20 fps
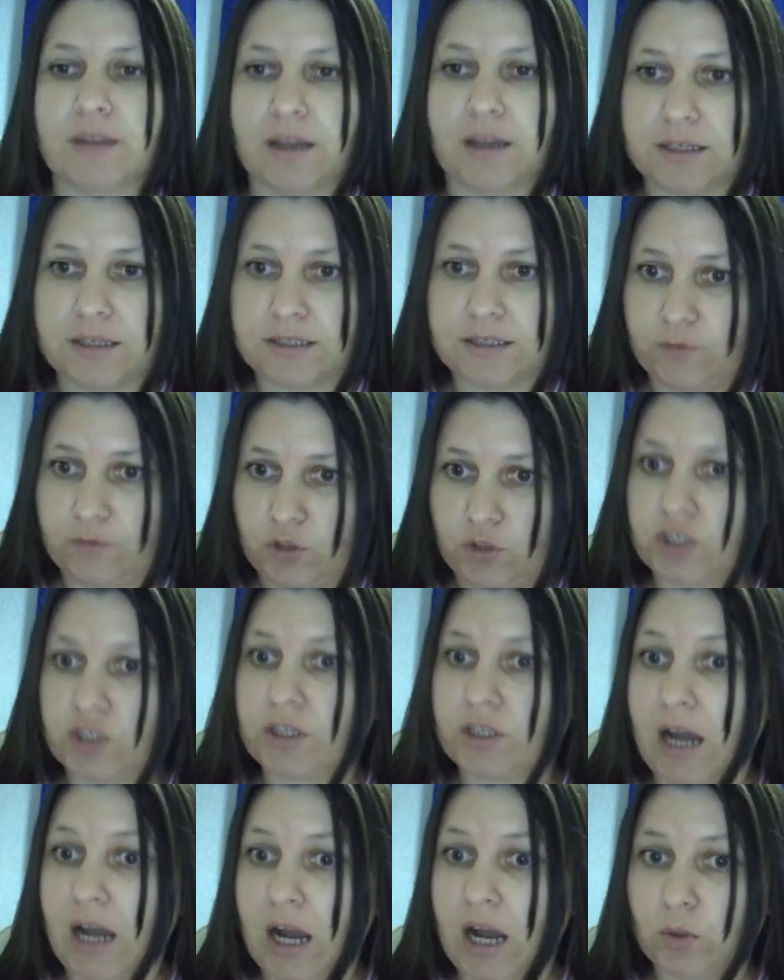звучит
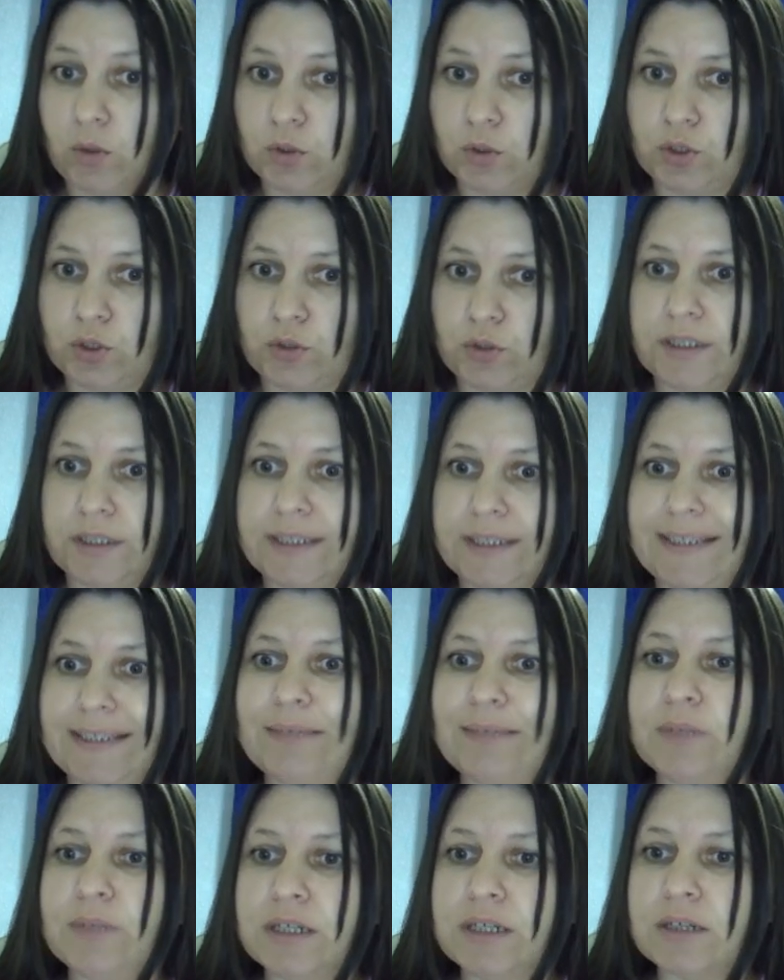аудио, и
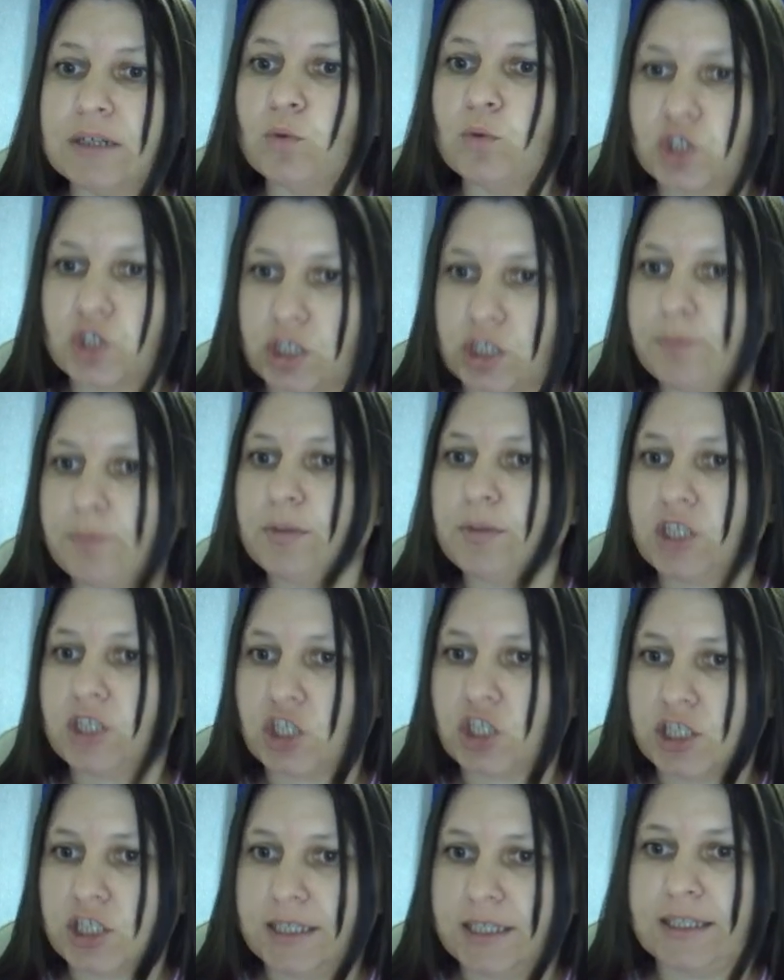мы уже
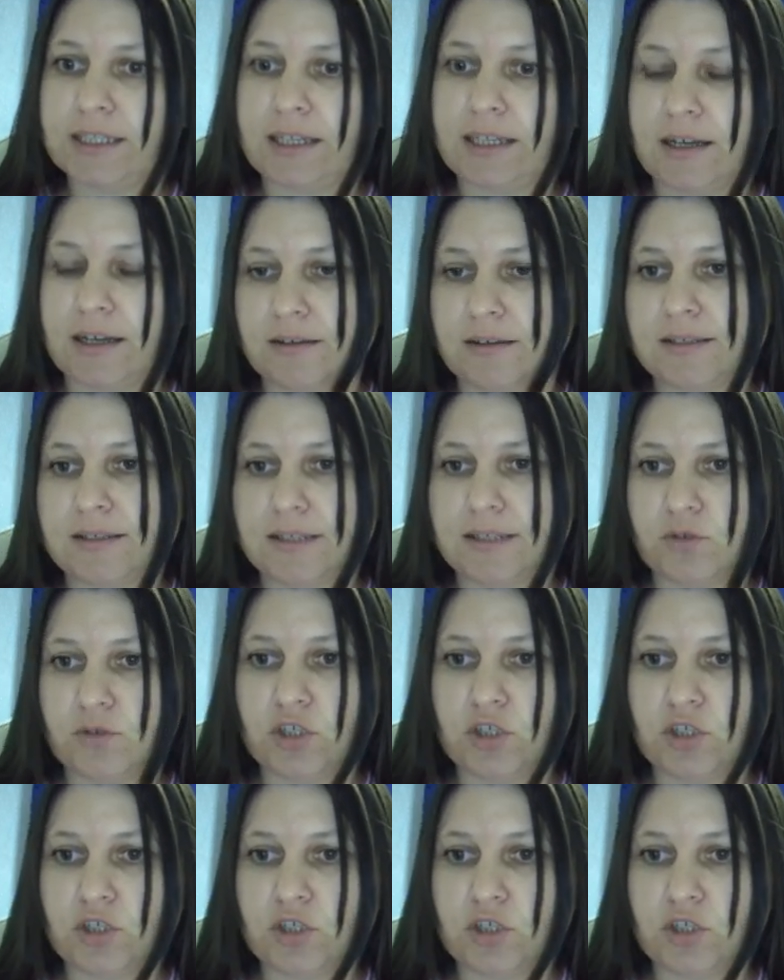перешли на следующий